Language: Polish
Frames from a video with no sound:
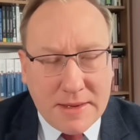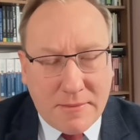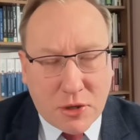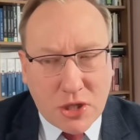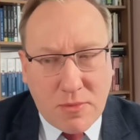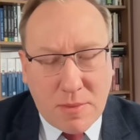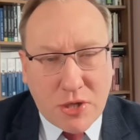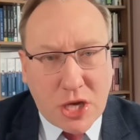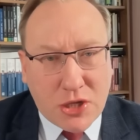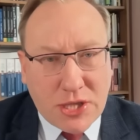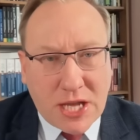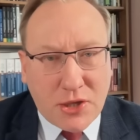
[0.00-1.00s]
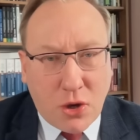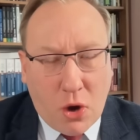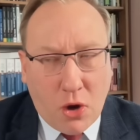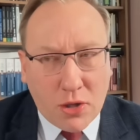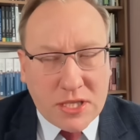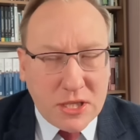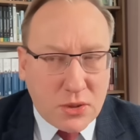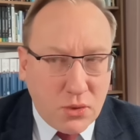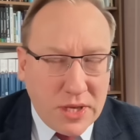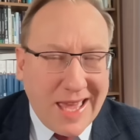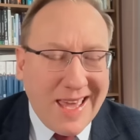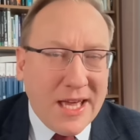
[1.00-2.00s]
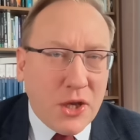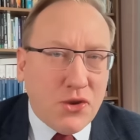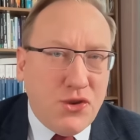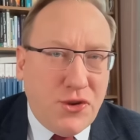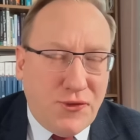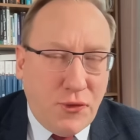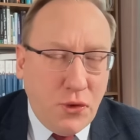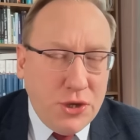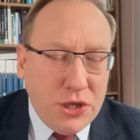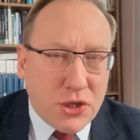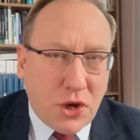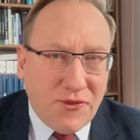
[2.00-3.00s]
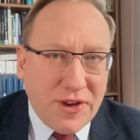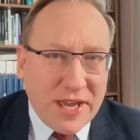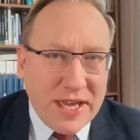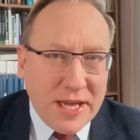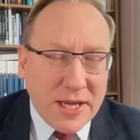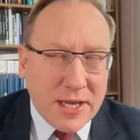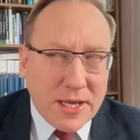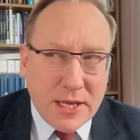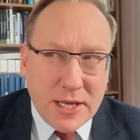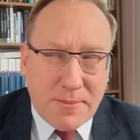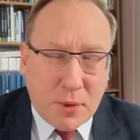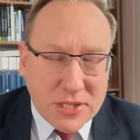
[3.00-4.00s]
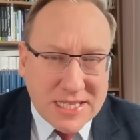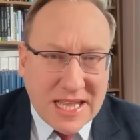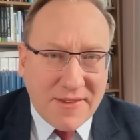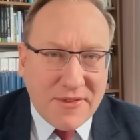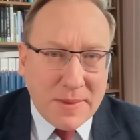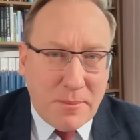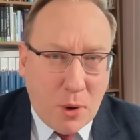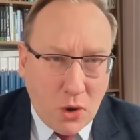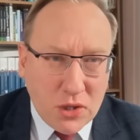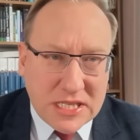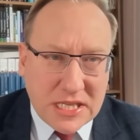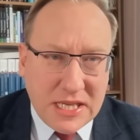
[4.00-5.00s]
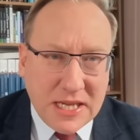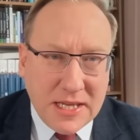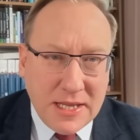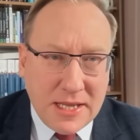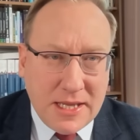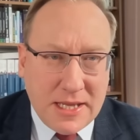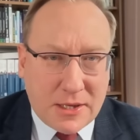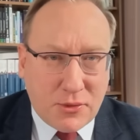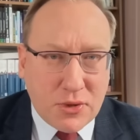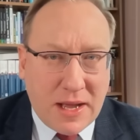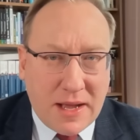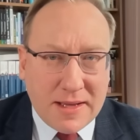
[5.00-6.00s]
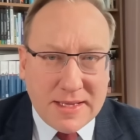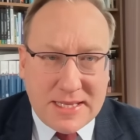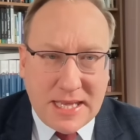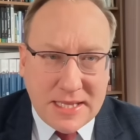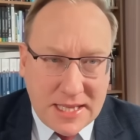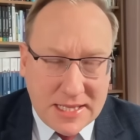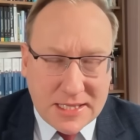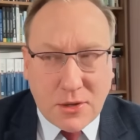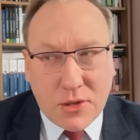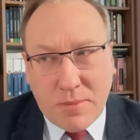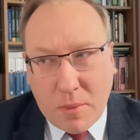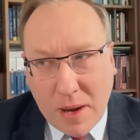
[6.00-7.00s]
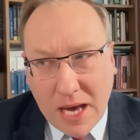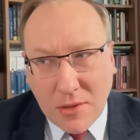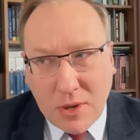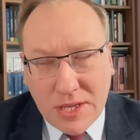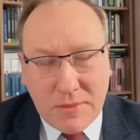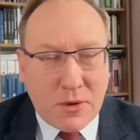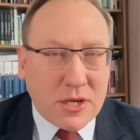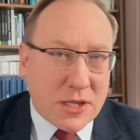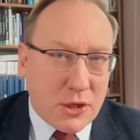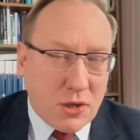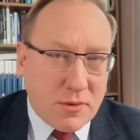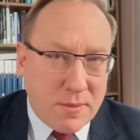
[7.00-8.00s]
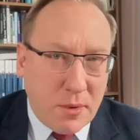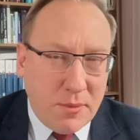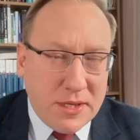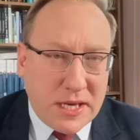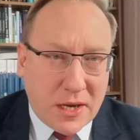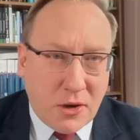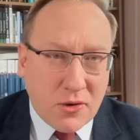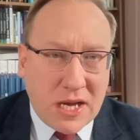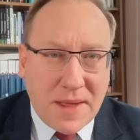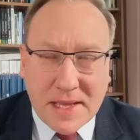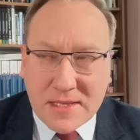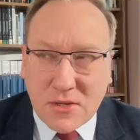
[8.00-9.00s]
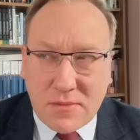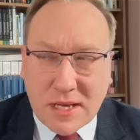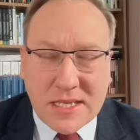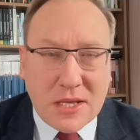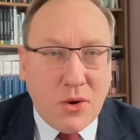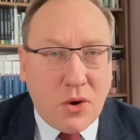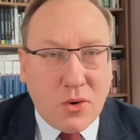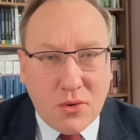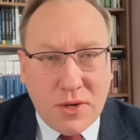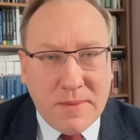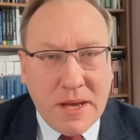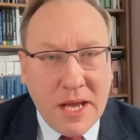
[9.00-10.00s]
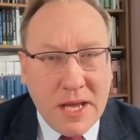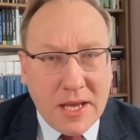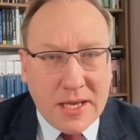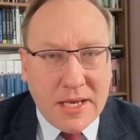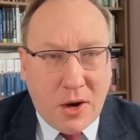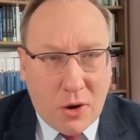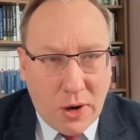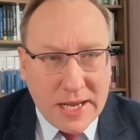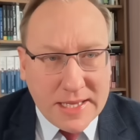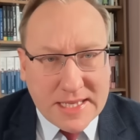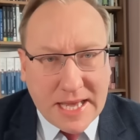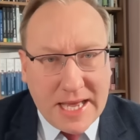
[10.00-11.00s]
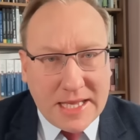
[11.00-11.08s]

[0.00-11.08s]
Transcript: możemy przeczytać o, cytuję, dwulicowej E, postawie Polski, e, która z jednej strony poparła Demokratyczną Republikę Konga na Zgromadzeniu Ogólnym e, ONZ,